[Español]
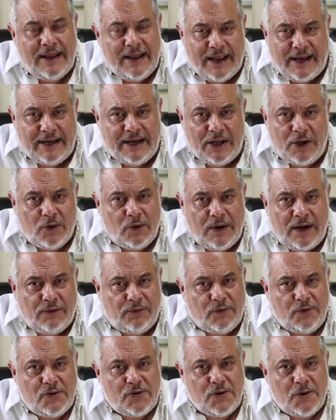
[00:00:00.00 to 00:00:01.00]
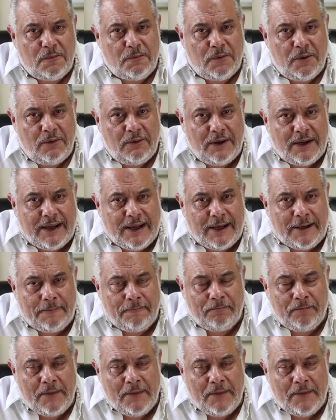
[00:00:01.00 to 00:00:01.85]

en ninguna función pública.